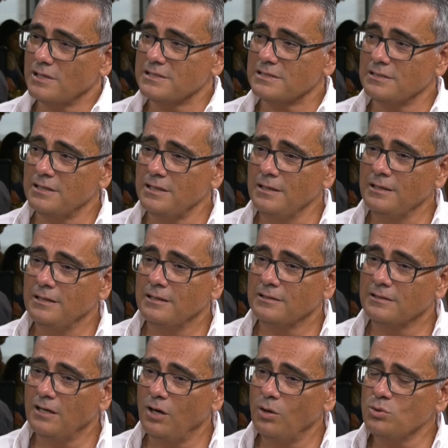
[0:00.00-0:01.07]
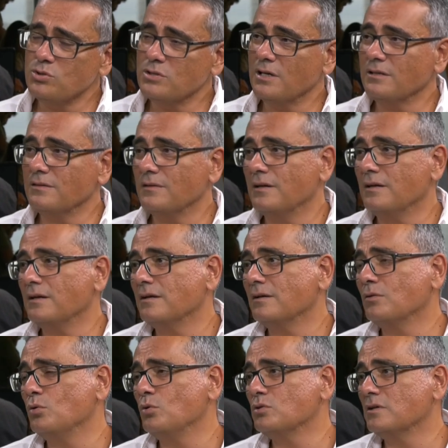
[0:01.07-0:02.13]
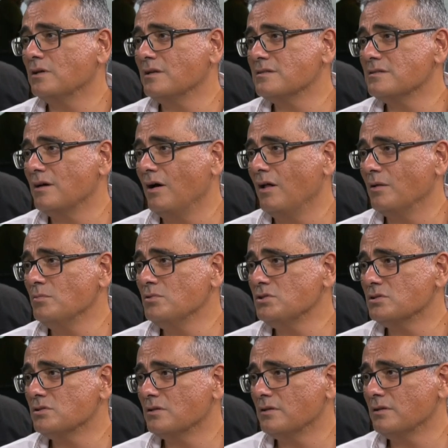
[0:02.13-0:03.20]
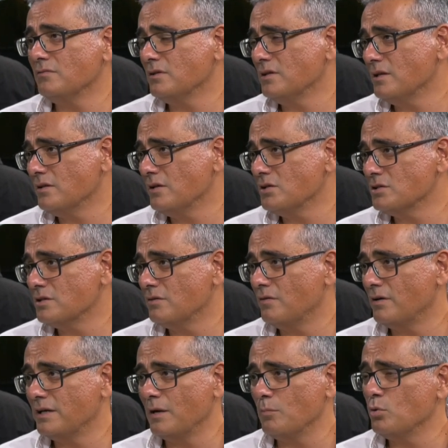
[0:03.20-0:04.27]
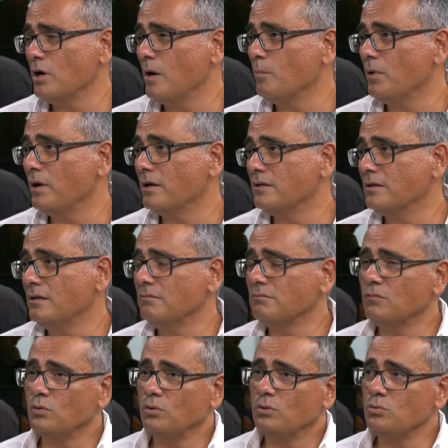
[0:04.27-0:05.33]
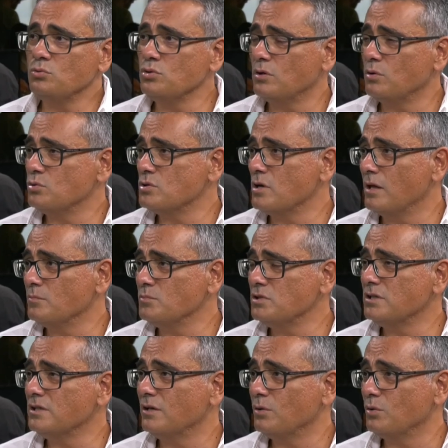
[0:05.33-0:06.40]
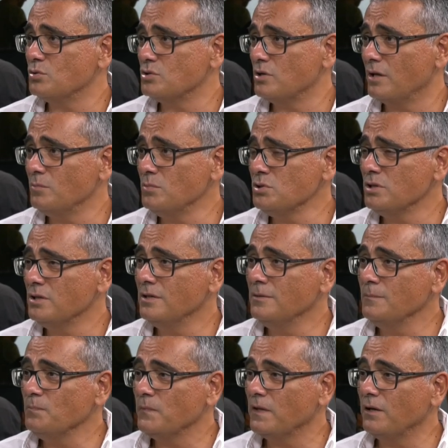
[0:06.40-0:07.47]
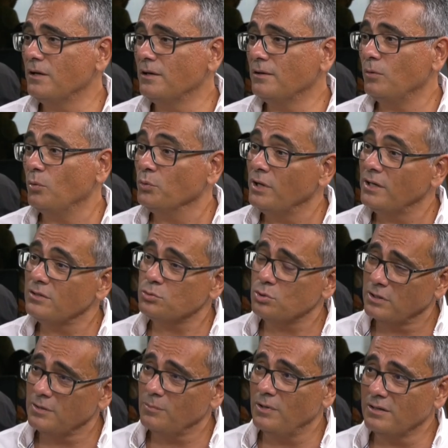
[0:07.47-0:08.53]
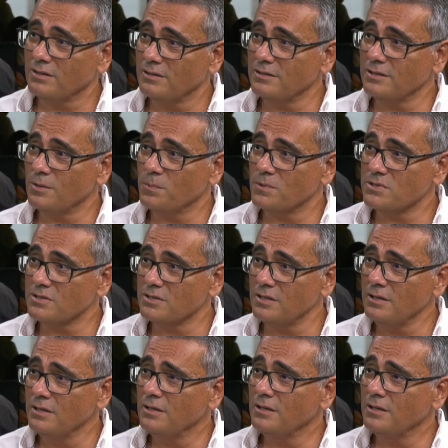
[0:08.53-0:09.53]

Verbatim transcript: aslında daha önceden e, konut kredisi almış e, vatandaşlar var. Yani bu kampanyadan 3 e, ay önce almış, 2 ay önce almış. E, onlar da şu anda bankaların kapısında